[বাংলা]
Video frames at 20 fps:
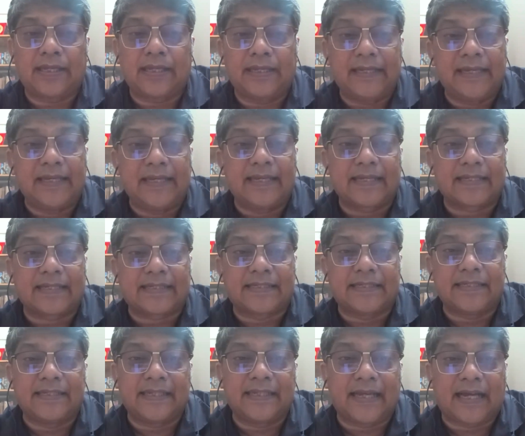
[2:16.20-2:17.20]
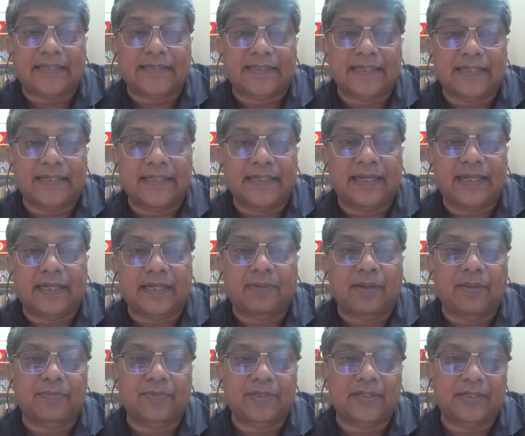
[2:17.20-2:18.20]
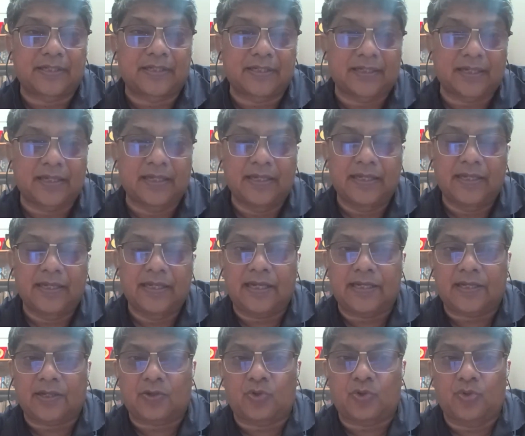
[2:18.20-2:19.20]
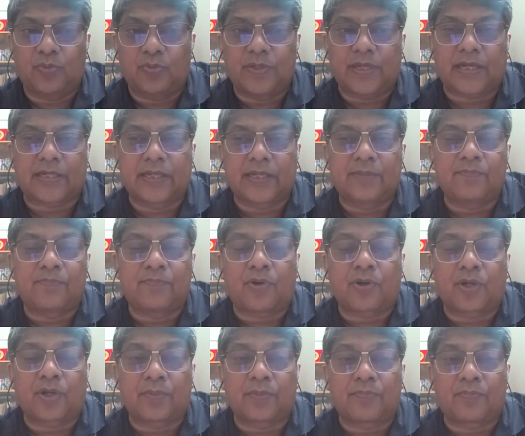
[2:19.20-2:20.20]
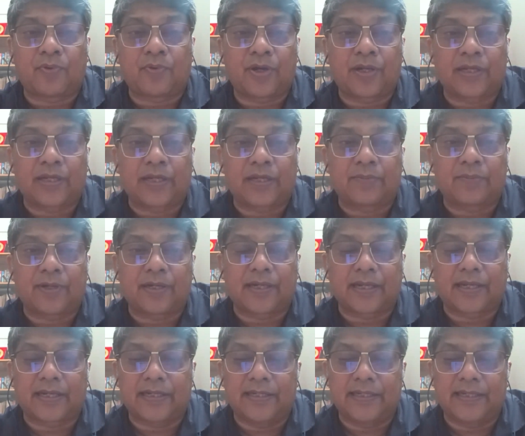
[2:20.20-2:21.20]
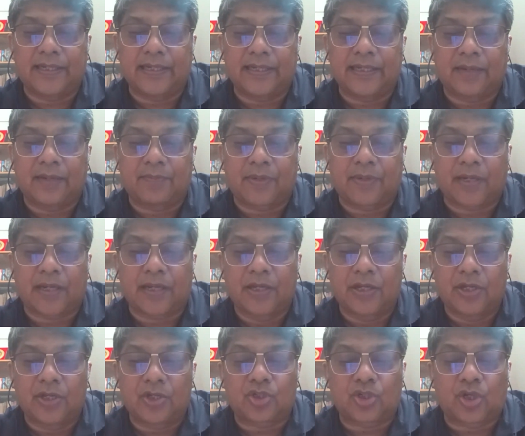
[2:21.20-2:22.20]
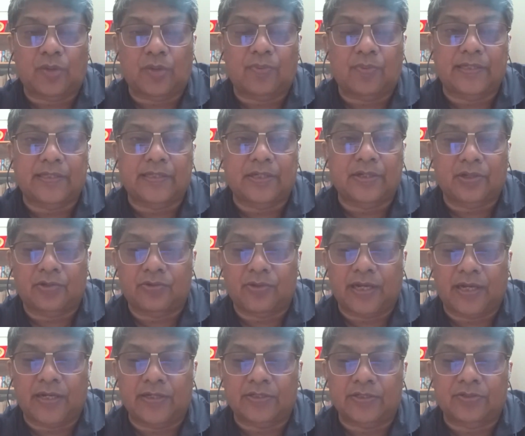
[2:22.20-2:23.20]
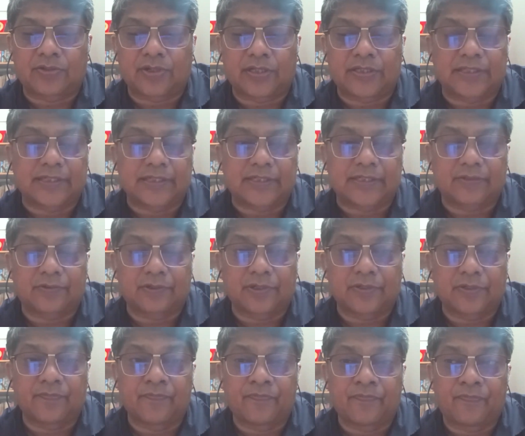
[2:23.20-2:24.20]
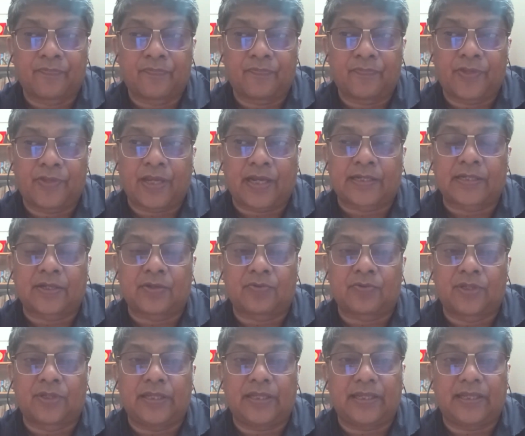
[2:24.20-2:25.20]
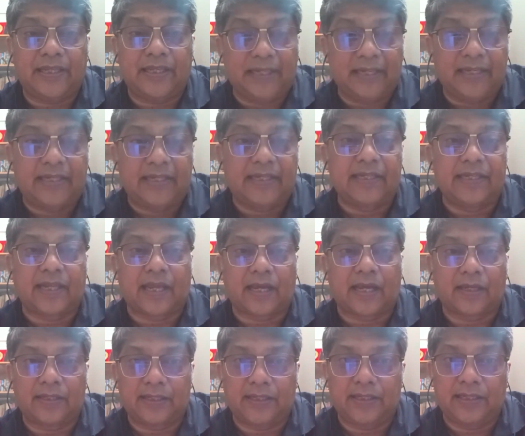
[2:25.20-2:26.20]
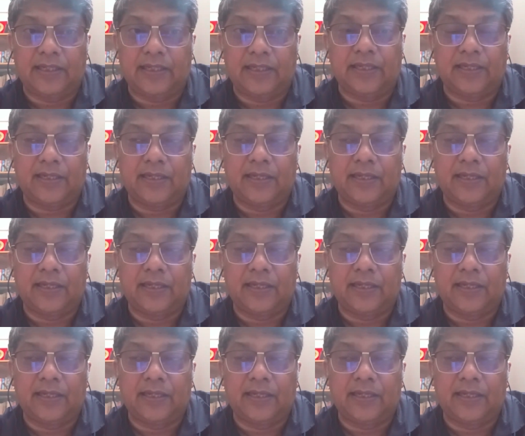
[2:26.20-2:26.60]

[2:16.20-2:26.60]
ইলনেস নিয়ে আছে কিনা এটা ভাবছেন কিনা এটা খুবই একটা ইম্পর্টেন্ট পয়েন্টার এবং এটা ক্লিনিক্যালি আমরা সবাই যেন একটু অ্যাড্রেস করার চেষ্টা করি যে একটা রোগী ইল কিনা ইল